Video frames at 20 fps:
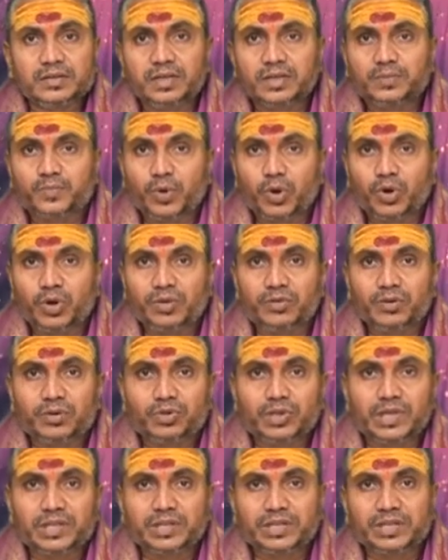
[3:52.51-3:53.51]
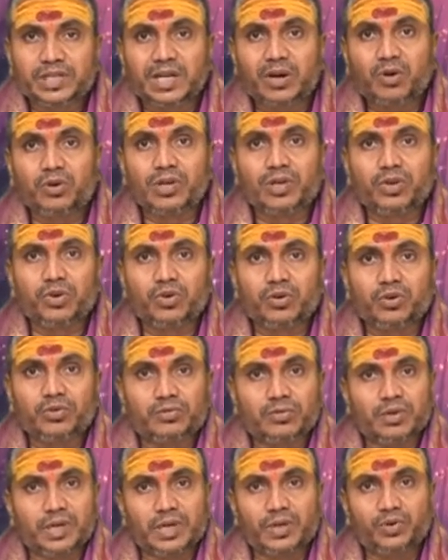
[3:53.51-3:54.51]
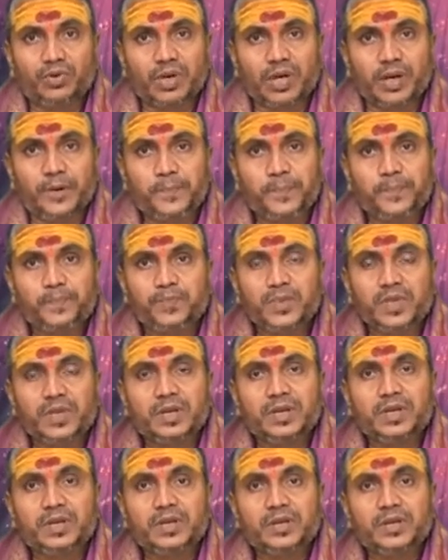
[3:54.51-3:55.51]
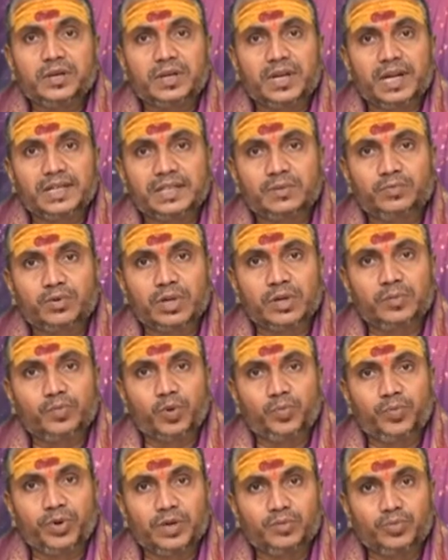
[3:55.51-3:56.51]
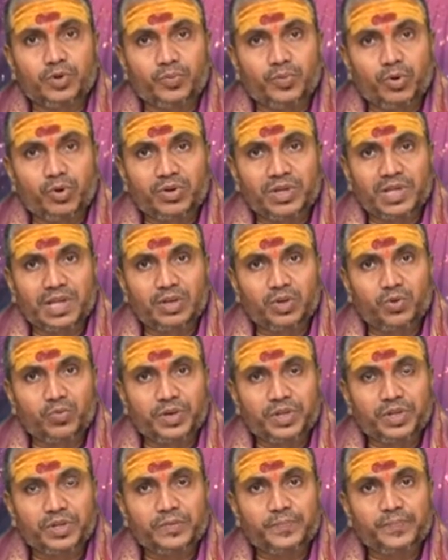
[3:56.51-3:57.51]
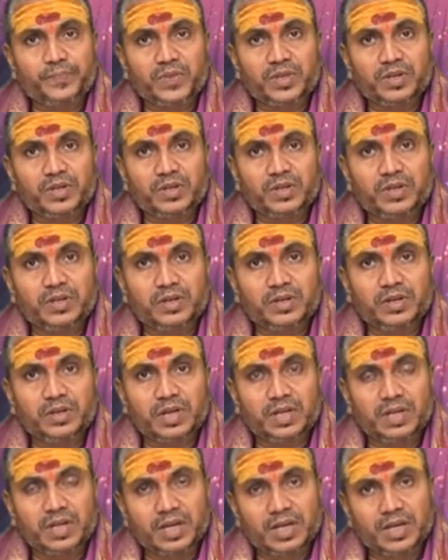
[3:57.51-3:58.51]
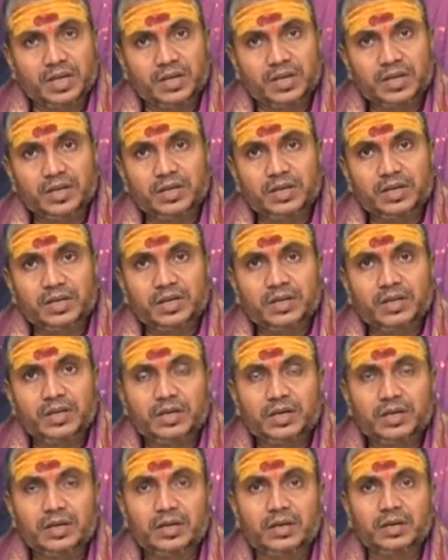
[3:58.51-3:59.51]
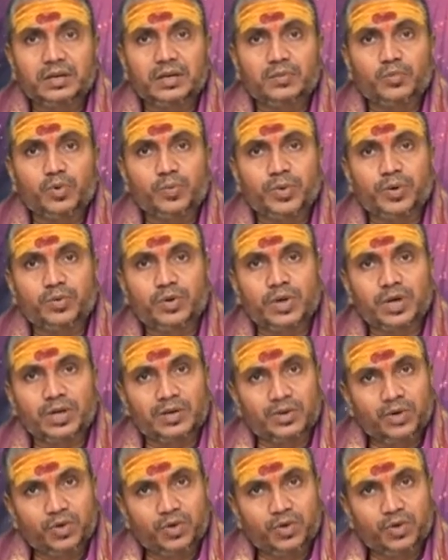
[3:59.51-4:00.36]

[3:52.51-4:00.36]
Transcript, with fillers: ఈ పౌర్ణిమను ఉద్దేశించి గౌరీ నోవులు అన్నీ కూడా రాత్రిపూట ముప్పై మూడు పౌర్ణాలు నోమని అట్లాగే ముప్పై మూడు అట్ల